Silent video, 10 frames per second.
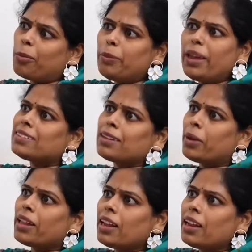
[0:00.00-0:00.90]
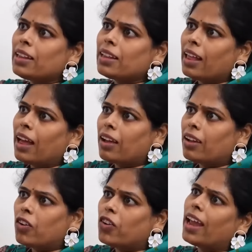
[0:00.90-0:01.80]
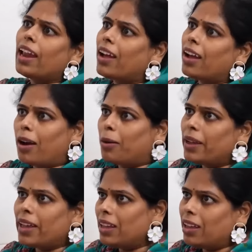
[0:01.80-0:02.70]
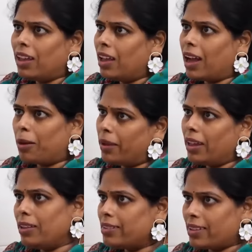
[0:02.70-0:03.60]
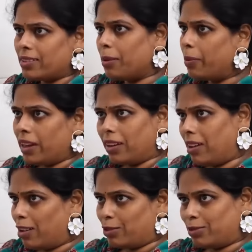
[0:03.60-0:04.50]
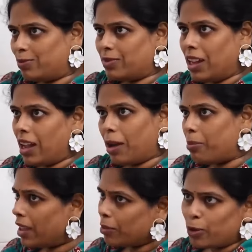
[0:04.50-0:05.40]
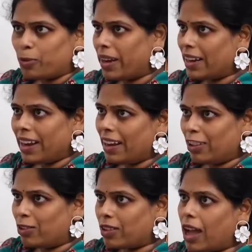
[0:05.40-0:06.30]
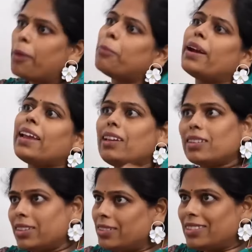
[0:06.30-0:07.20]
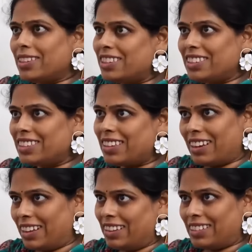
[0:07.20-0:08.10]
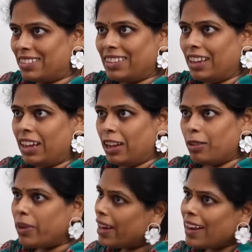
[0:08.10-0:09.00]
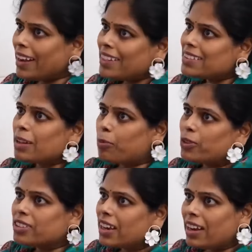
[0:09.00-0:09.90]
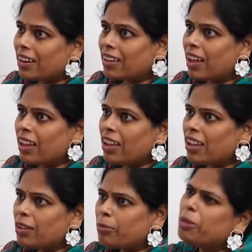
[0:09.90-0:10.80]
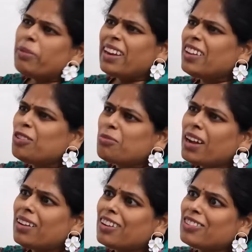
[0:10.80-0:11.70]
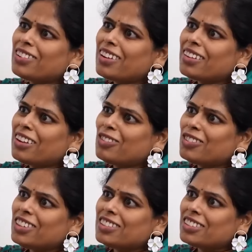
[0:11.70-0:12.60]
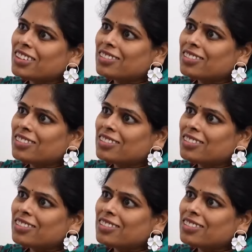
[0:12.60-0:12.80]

మీకు సంబంధం లేదు కదా ఒకవేళ అబ్బాయి అబ్బాయి సెక్స్కి పనికిరాడు అబ్బాయికి మూమెంటే లేదు అమ్మాయి డెసిషన్ అది మీరు వెళ్ళైతే సపోర్ట్ చేయలేరు కదా మరి మీరెందుకు మాట్లాడుతున్నారు దాని గురించి